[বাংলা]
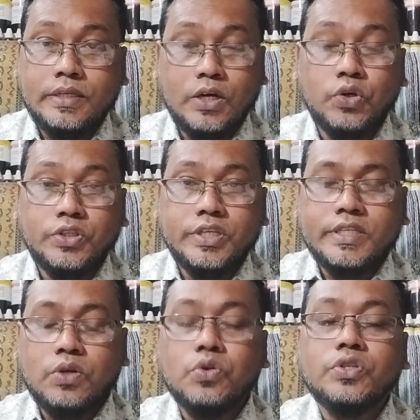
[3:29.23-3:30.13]
জানানোর
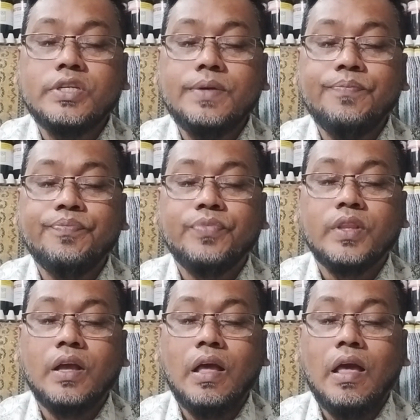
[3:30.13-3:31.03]
চেষ্টা করছি
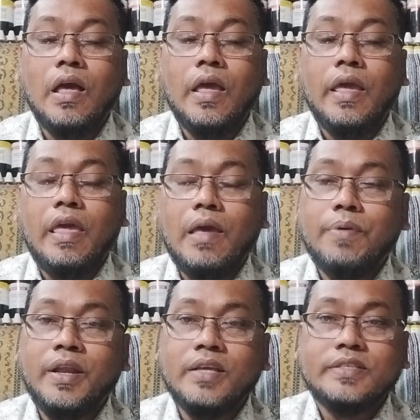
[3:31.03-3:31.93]

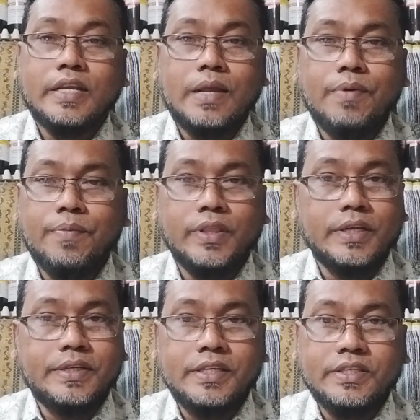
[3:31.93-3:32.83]
অ্যাভেনাস স্যাটাইভা
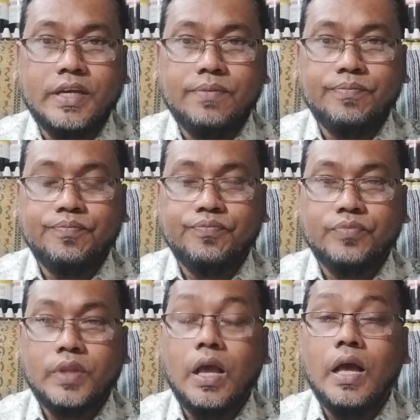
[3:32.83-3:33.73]
মাদার টিংচার
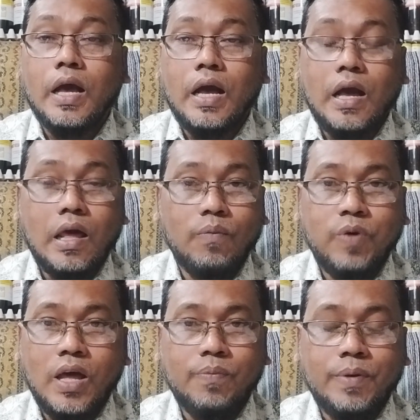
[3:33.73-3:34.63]

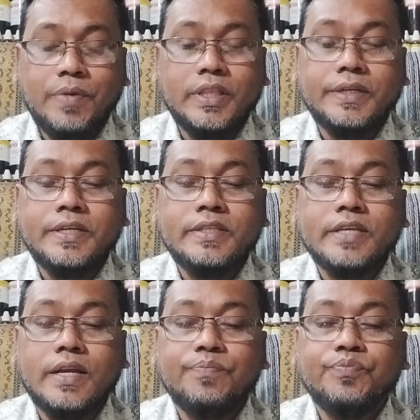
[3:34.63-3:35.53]
আলফা আলফা মাদার
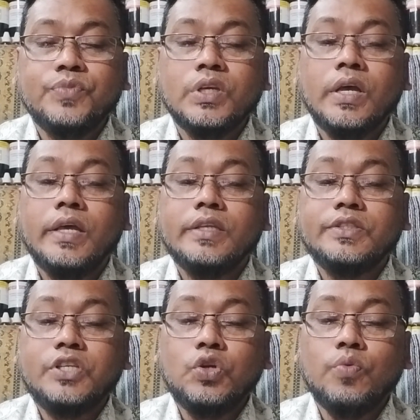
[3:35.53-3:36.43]
টিংচার
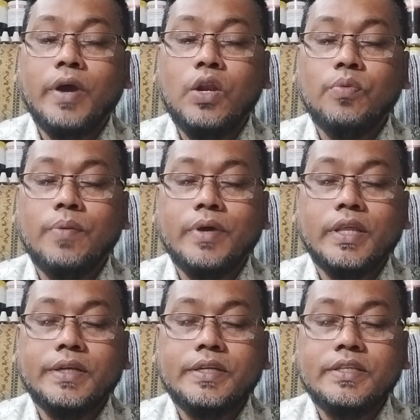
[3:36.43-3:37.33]
জিঙ্গু বাইলুবা
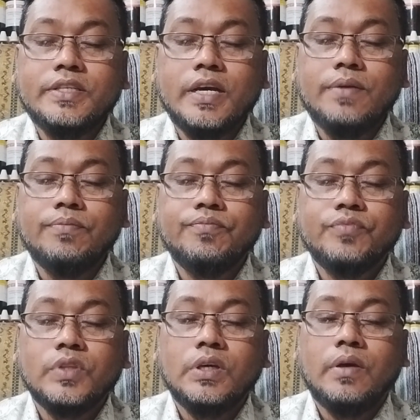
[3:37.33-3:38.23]
মাদার টিংচার
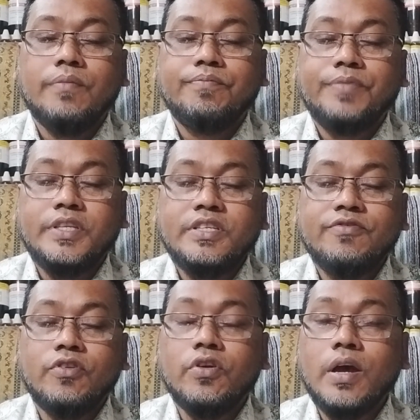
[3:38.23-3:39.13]

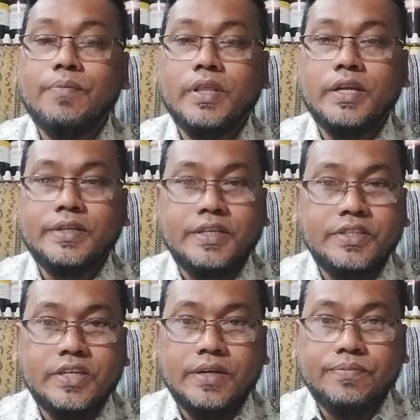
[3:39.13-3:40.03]
পেচি ফ্লোরা মাদার
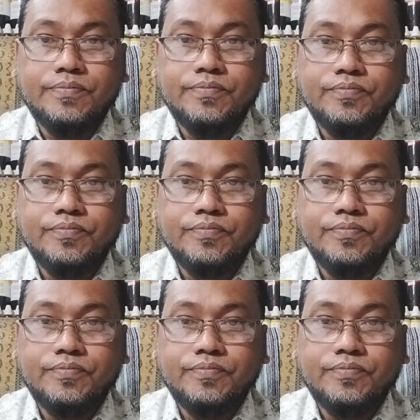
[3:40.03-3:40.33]
টিংচার